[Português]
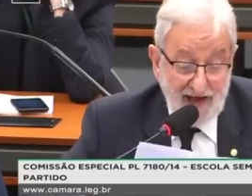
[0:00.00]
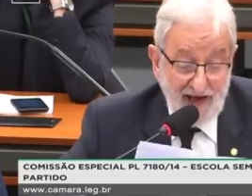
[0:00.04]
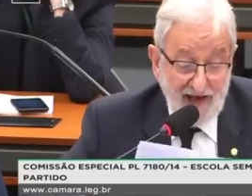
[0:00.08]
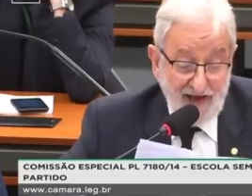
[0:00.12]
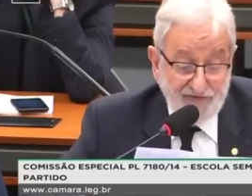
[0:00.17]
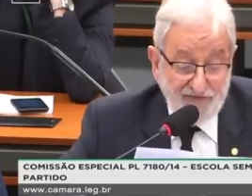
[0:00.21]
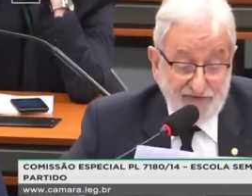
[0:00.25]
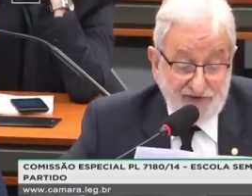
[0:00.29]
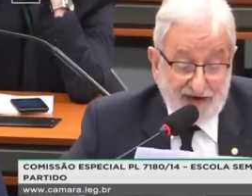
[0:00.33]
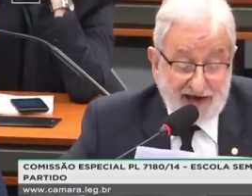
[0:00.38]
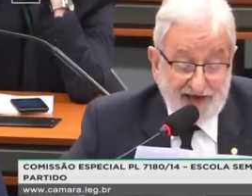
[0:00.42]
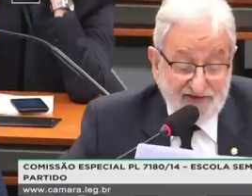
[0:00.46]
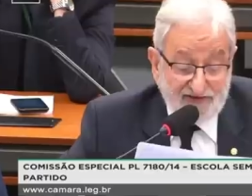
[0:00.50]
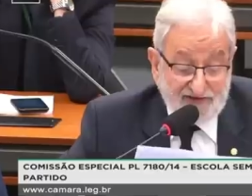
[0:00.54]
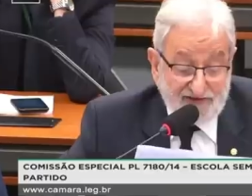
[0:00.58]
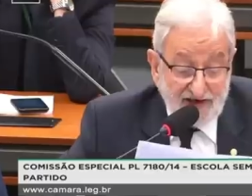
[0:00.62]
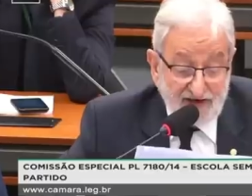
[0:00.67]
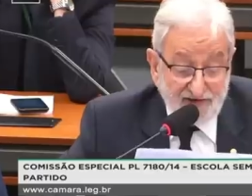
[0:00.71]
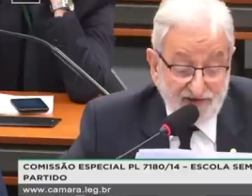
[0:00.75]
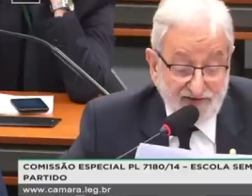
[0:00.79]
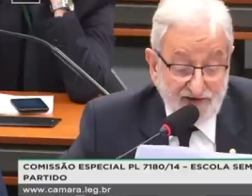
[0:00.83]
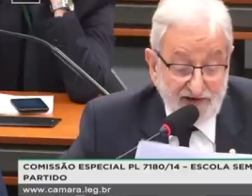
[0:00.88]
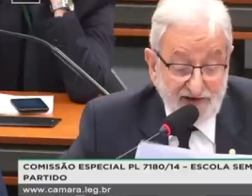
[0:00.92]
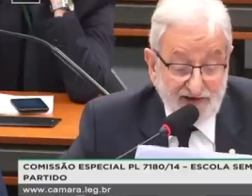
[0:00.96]

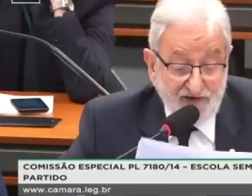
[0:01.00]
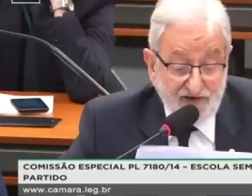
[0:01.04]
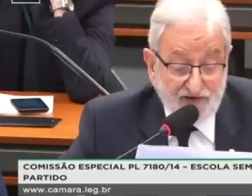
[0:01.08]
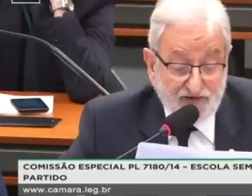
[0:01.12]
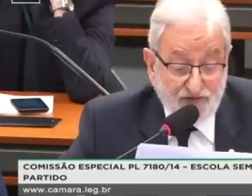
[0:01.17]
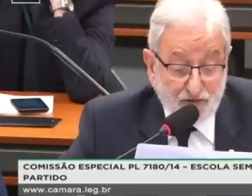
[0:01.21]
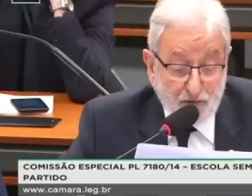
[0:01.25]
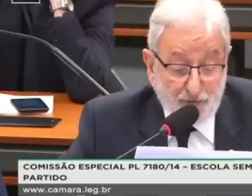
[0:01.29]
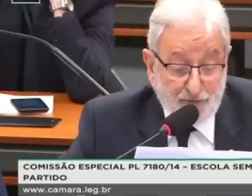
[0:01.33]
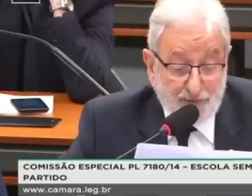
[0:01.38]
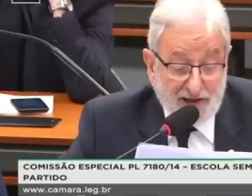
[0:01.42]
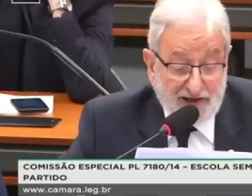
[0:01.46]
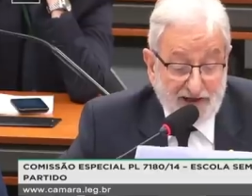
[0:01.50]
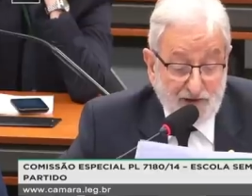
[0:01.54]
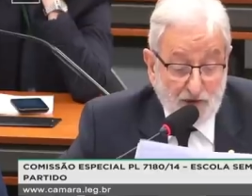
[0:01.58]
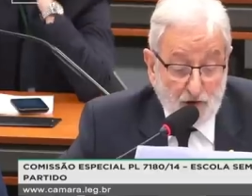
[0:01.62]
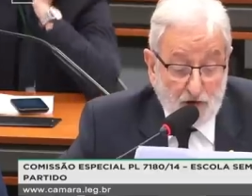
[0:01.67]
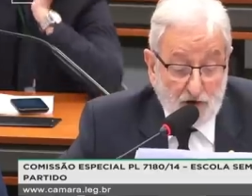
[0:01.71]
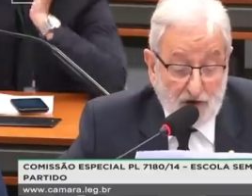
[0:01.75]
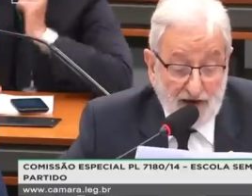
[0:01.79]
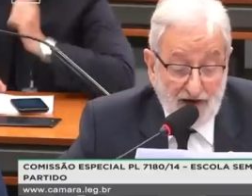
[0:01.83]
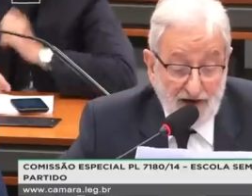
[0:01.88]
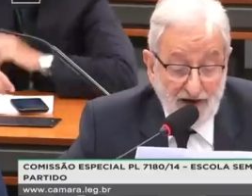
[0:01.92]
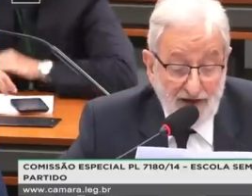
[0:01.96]
fazer-se de
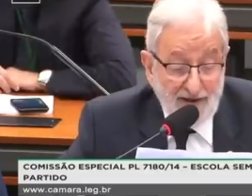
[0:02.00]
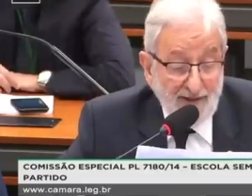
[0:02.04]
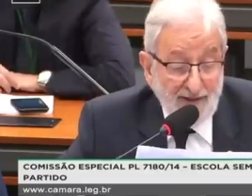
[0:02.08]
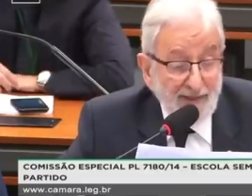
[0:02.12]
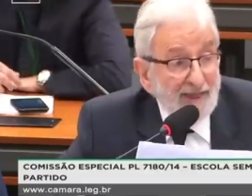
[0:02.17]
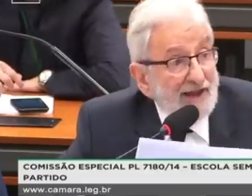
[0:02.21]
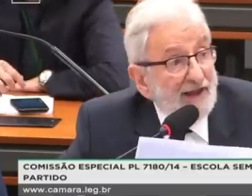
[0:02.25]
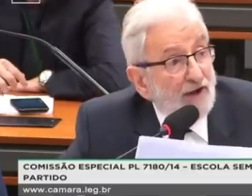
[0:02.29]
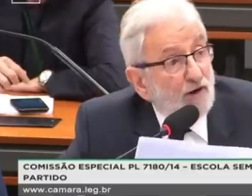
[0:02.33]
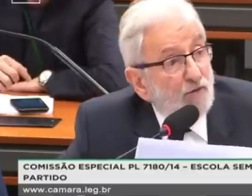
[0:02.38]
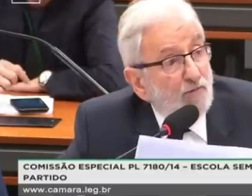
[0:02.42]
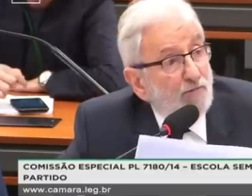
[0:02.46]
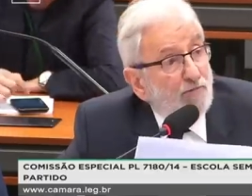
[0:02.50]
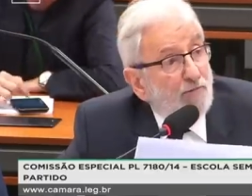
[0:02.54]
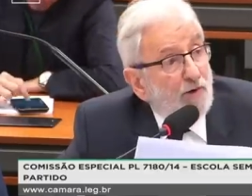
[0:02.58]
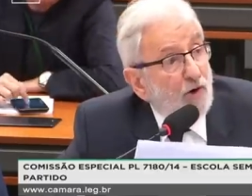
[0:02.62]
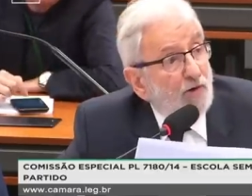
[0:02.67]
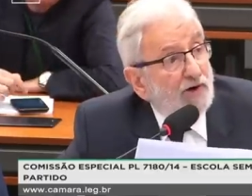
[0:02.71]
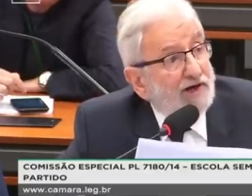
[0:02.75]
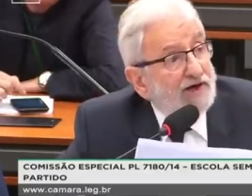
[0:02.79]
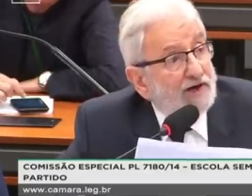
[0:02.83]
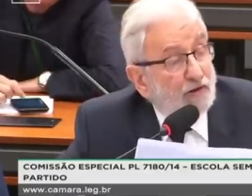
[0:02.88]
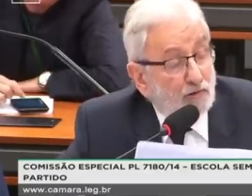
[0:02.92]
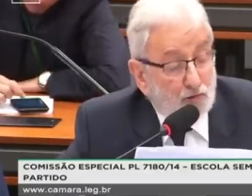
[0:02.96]
superior é um bom
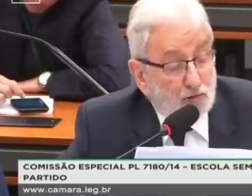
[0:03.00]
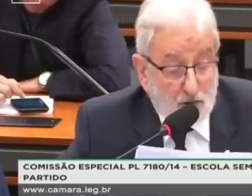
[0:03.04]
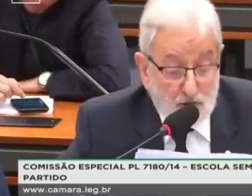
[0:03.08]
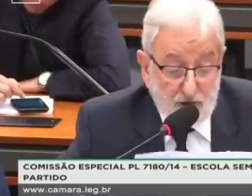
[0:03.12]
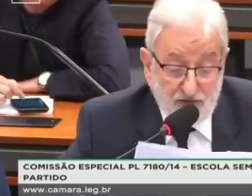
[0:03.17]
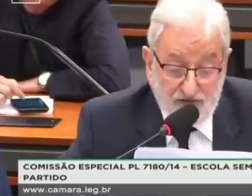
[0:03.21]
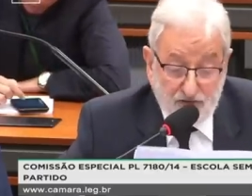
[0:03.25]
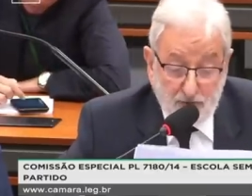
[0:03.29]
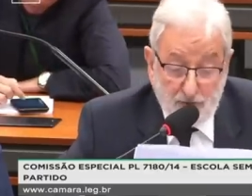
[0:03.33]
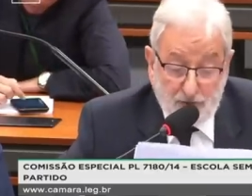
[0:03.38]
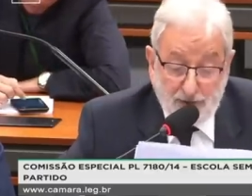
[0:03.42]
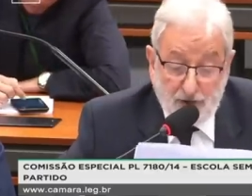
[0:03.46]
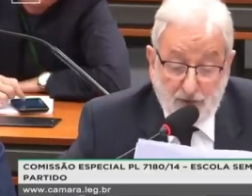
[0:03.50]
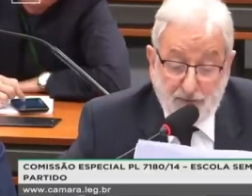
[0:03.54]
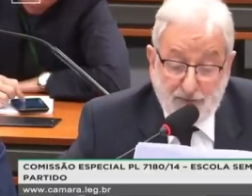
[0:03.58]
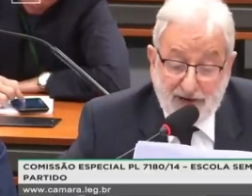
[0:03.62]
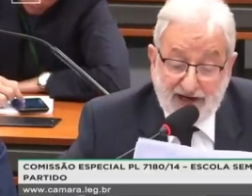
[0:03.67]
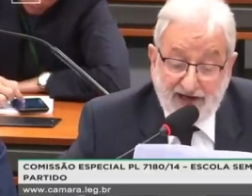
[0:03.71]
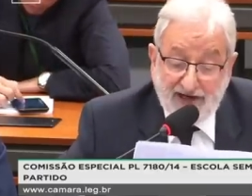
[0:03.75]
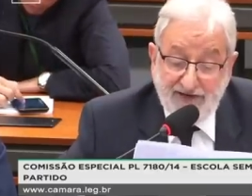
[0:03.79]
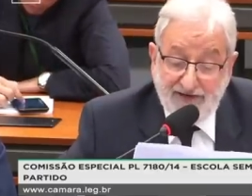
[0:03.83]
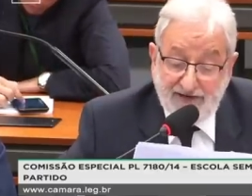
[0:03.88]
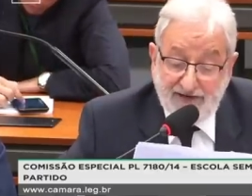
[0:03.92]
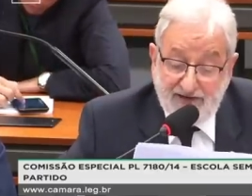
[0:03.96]
recurso
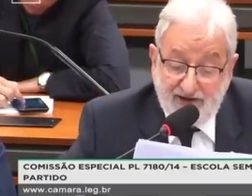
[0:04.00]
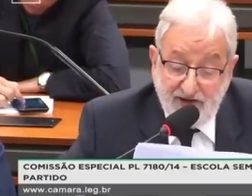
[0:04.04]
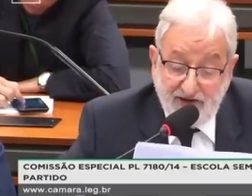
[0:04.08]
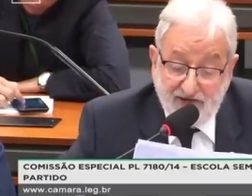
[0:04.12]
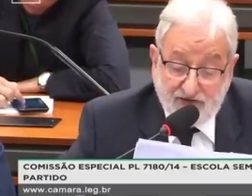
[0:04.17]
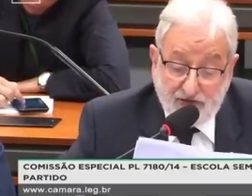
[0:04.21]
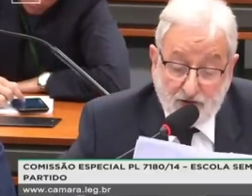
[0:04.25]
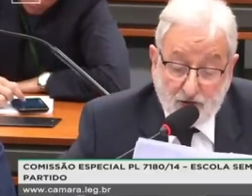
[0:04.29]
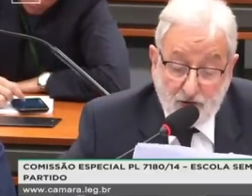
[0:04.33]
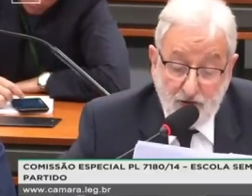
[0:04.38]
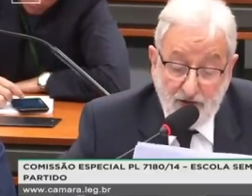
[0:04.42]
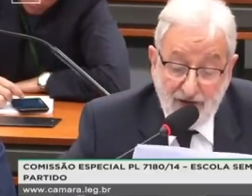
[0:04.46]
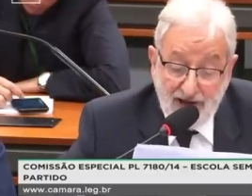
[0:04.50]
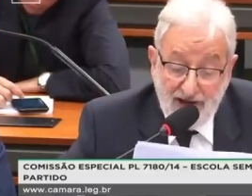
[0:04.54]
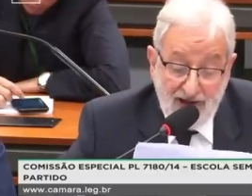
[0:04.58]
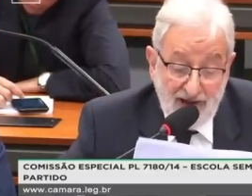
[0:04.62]
propagandístico,